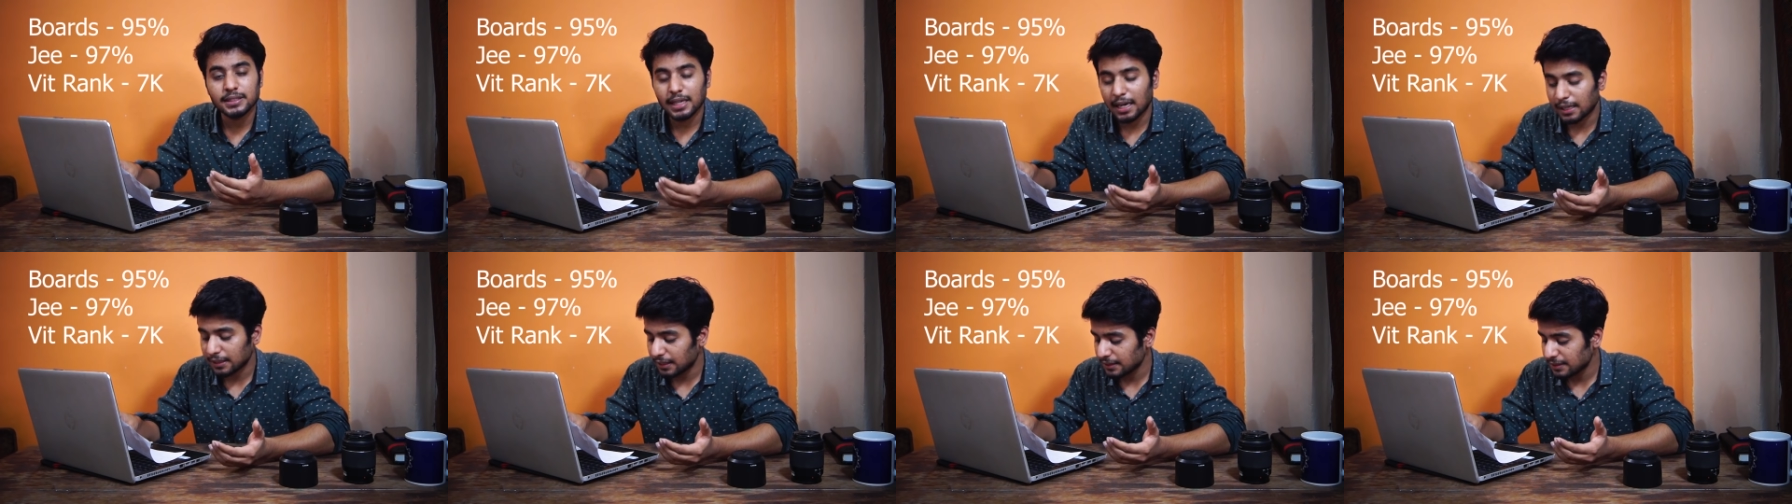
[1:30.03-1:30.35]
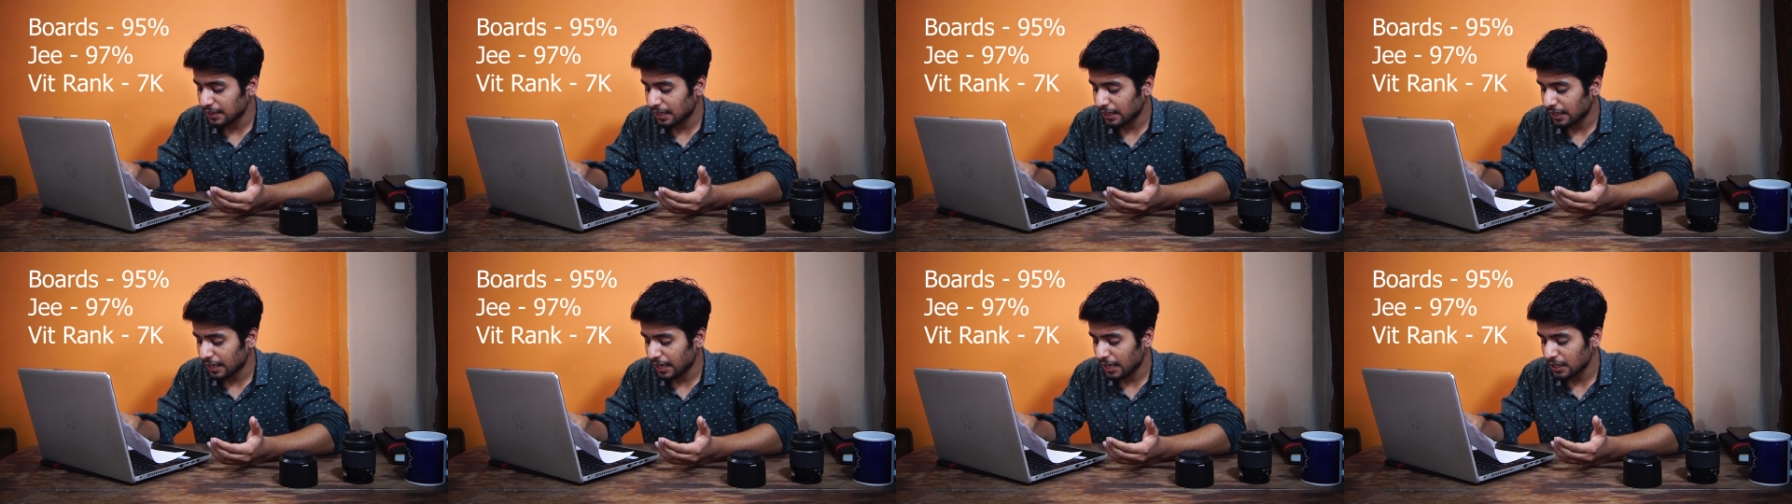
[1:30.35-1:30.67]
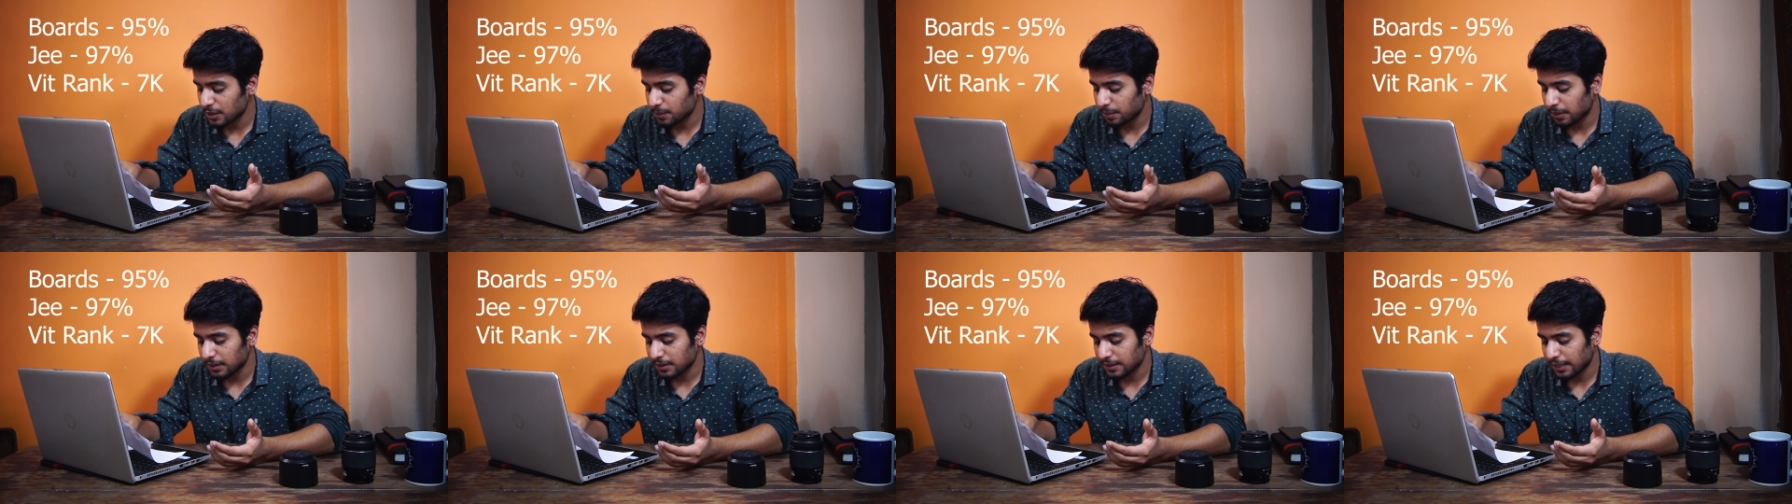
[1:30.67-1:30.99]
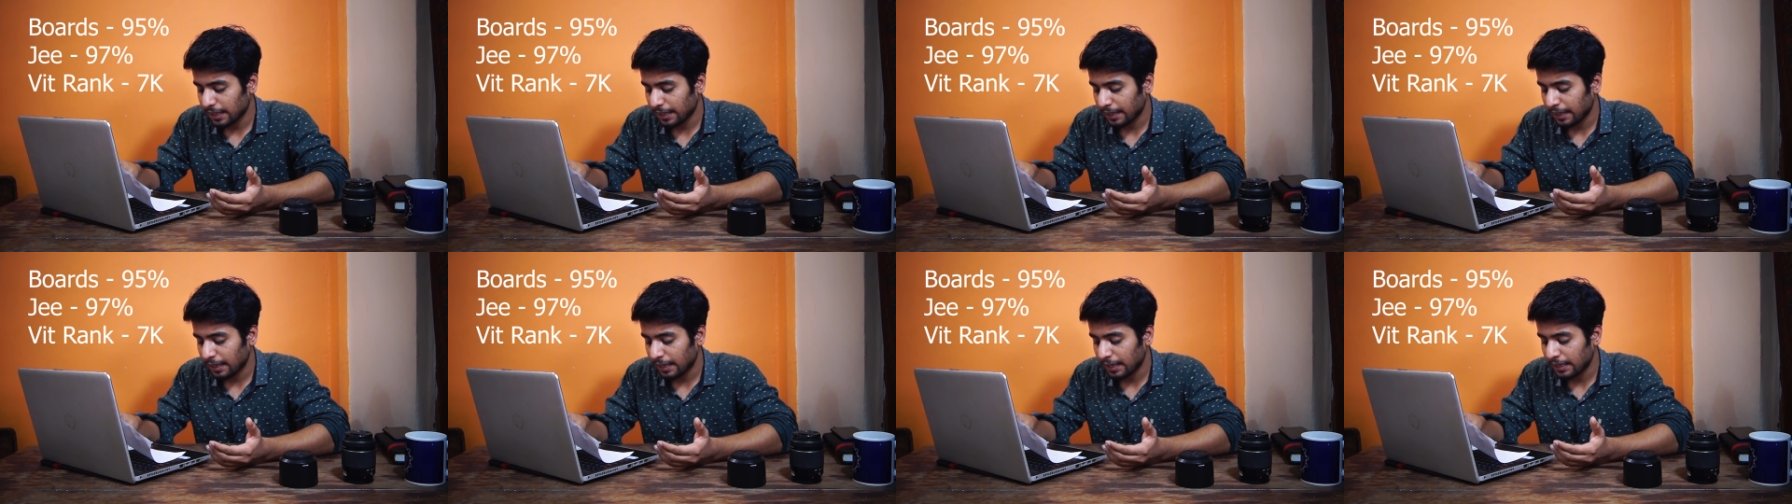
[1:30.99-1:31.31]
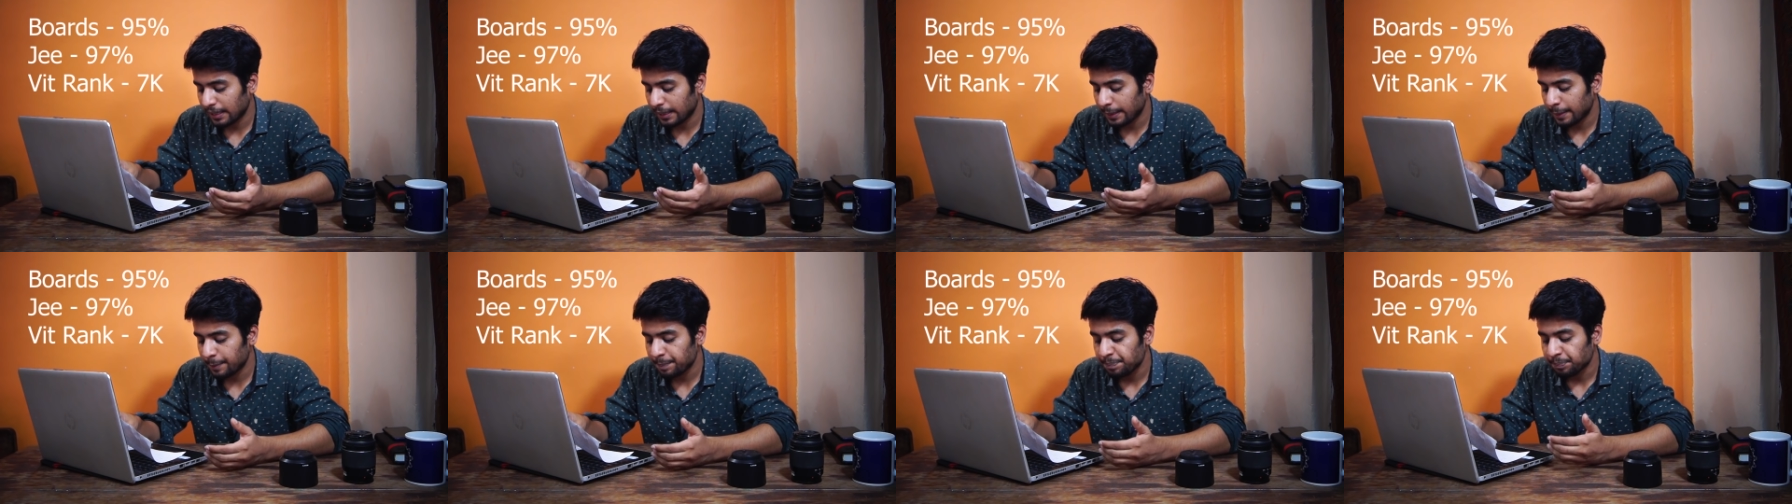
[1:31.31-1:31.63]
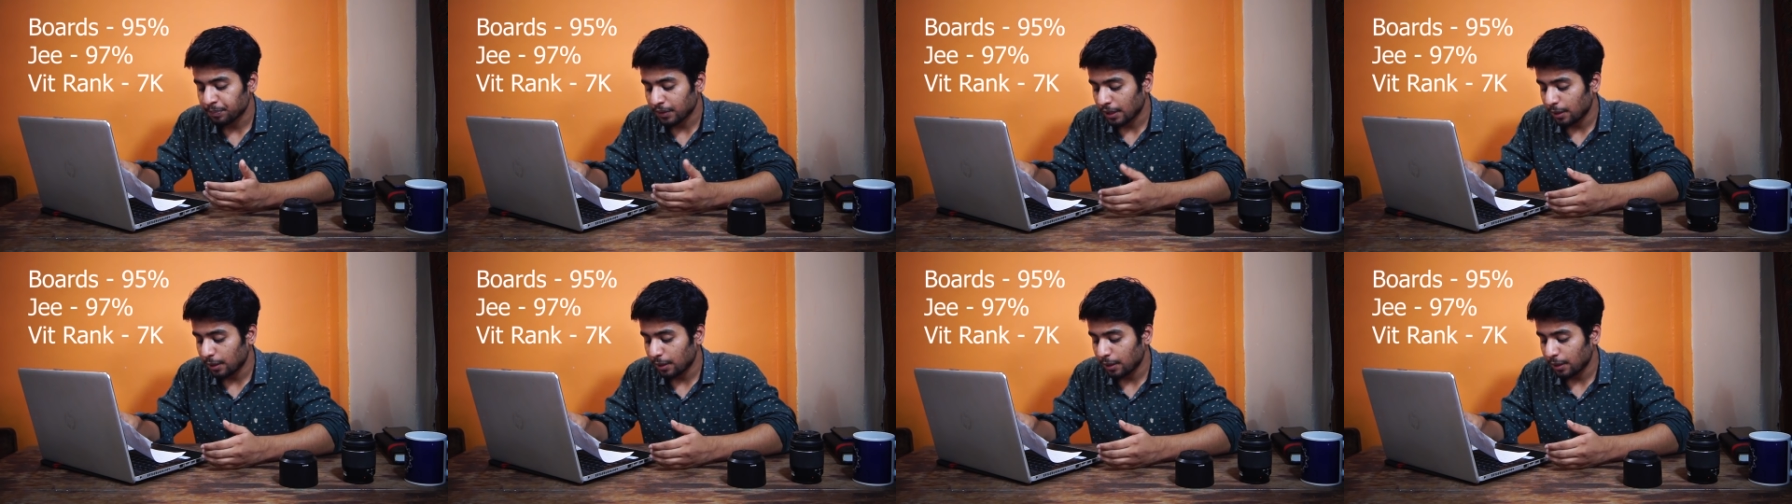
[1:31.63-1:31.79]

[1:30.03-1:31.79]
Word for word: सात हज़ार के आसपास रैंक आई है